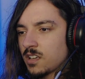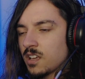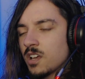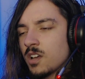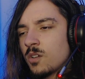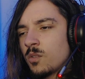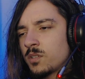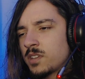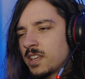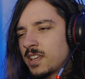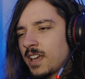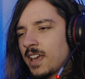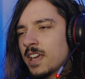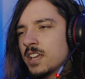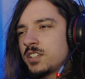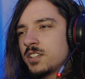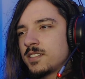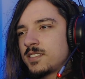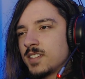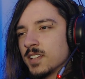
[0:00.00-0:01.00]
O que, que é
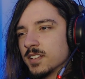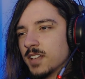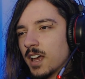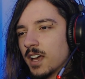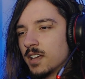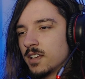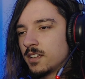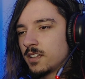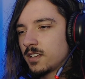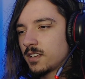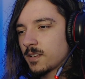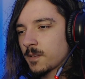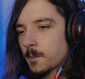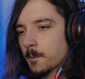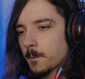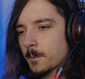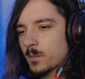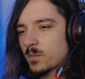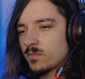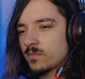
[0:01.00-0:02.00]
regicida?
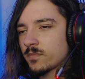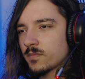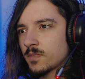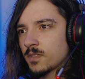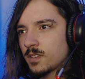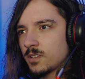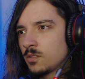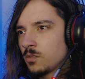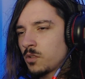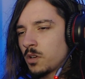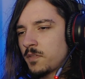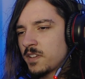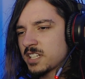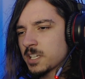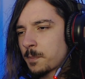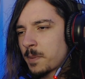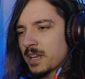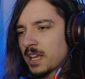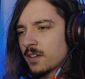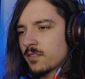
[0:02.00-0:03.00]
Nunca ouvi
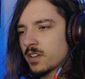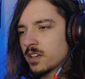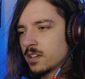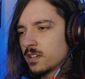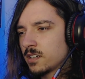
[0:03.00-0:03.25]
essa palavra.